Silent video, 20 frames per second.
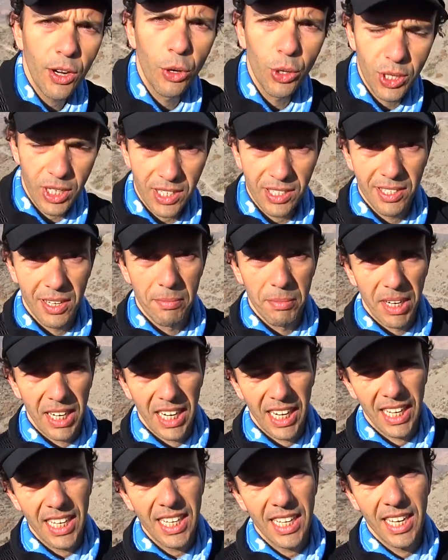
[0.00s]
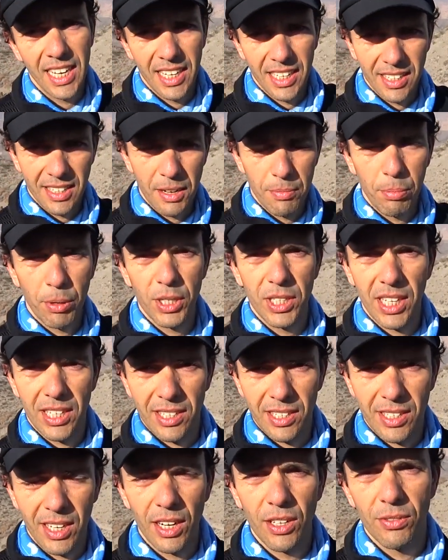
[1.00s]
outra semana aí, depois
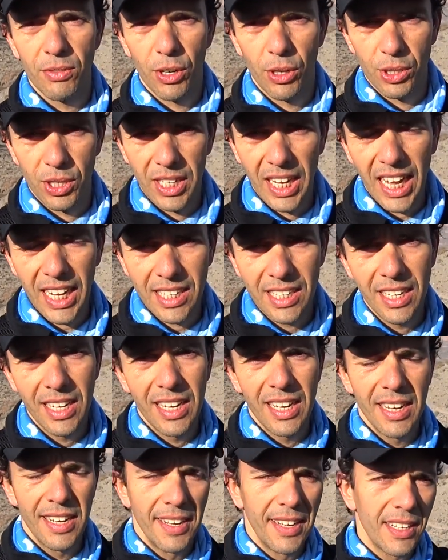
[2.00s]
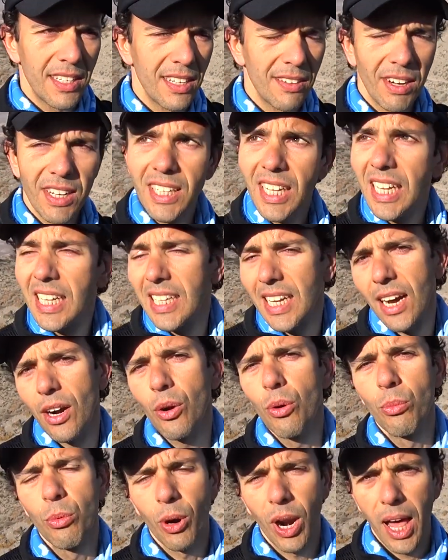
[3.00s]
desse treino de velocidade, você vai tentar
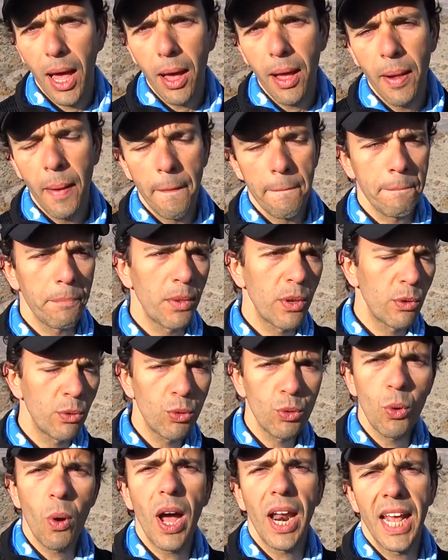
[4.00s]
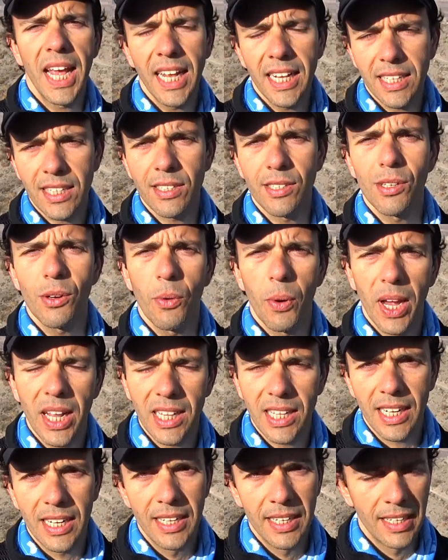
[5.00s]
acumular uns 40,
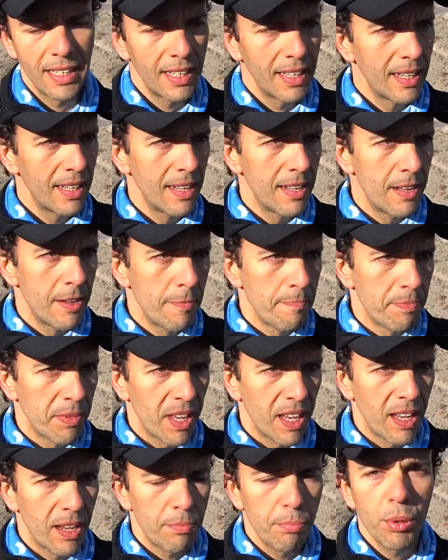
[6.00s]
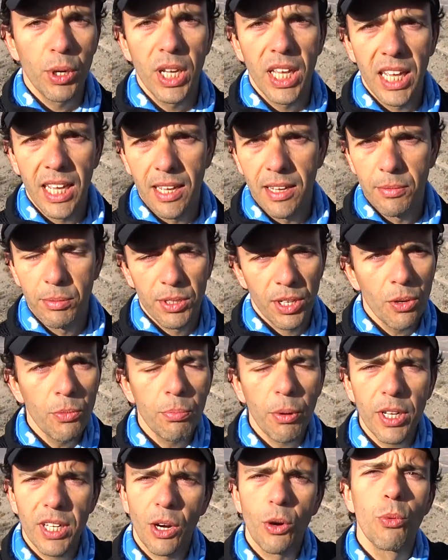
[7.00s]
50. É, por quê? Você não
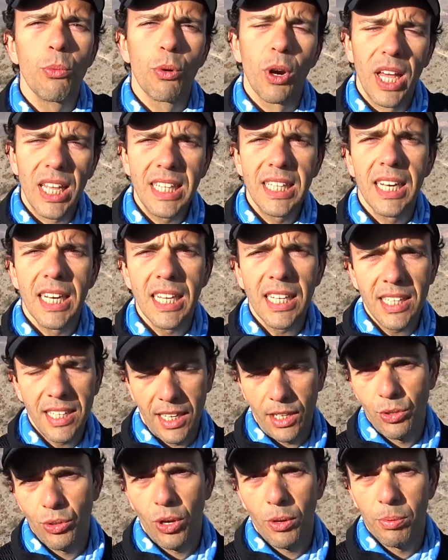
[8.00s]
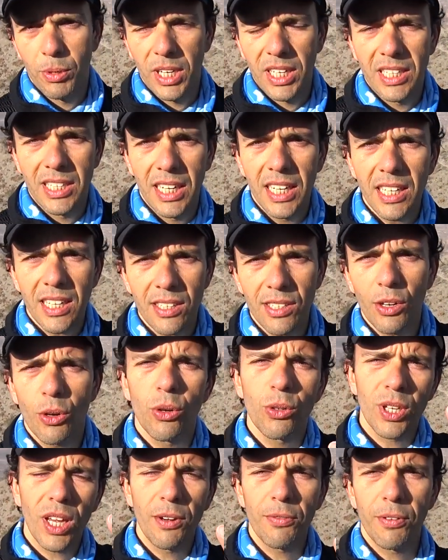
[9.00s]
pode acumular 30 só, porque 30 você
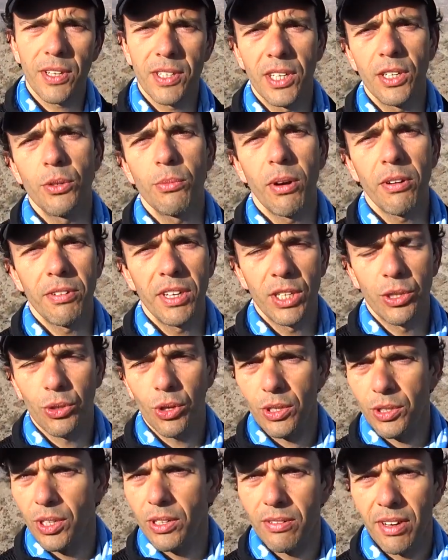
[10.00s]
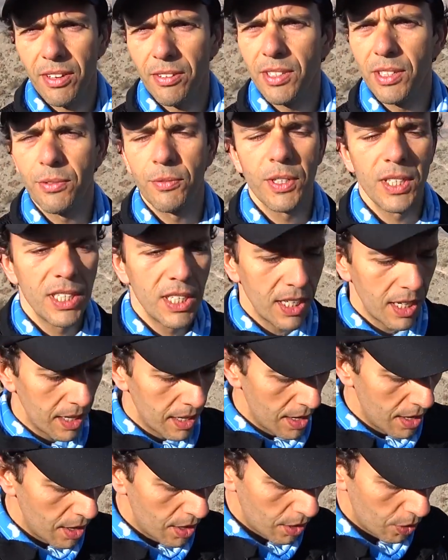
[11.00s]
consegue fazer de uma vez só, você não vai dividir
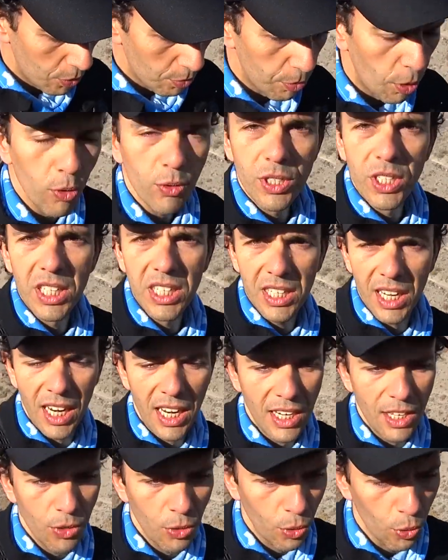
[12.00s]
um monte de treininho